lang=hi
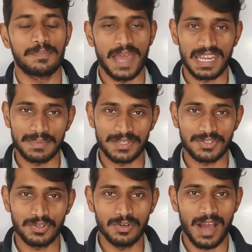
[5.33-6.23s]
प्यारे
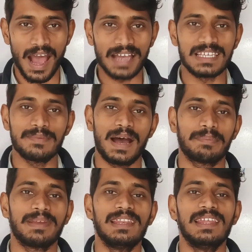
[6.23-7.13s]
बच्चों आज हम
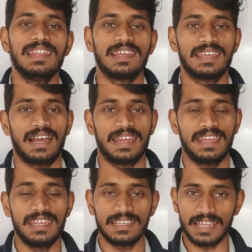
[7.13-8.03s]
आपके लिए लेके आए
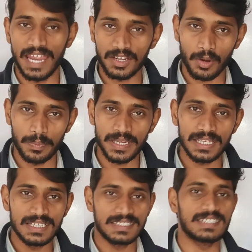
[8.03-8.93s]
हैं एक नया
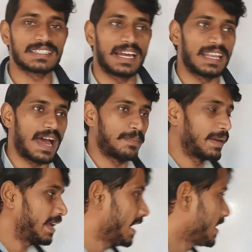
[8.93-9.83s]
टॉपिक जिसका नाम
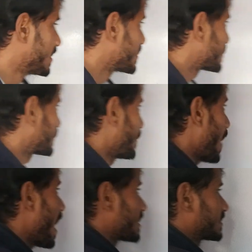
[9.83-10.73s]
है
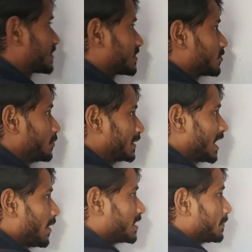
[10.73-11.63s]
समास तो
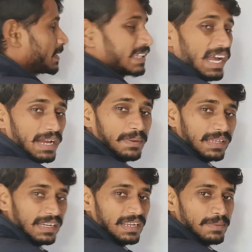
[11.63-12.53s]
बताओ आज अपन क्या कवर
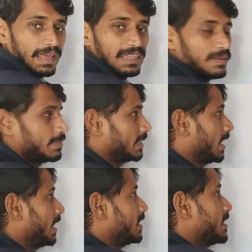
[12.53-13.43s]
करने वाले हैं
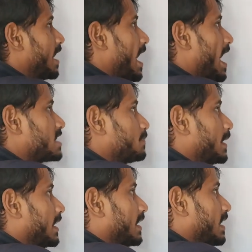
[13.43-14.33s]
बेटा आज
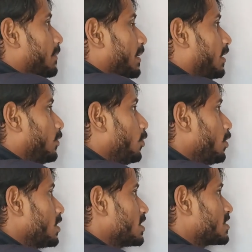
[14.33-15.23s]
पढ़ेंगे यहाँ पर
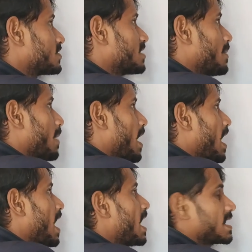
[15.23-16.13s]
लोग
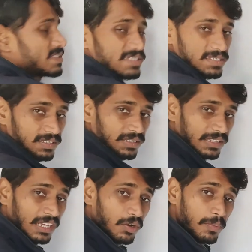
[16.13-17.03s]
समास
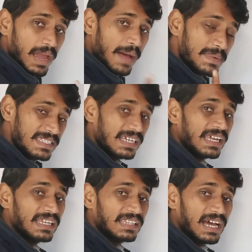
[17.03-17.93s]
देखो मैं हमेशा
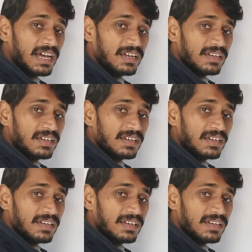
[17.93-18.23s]
कहता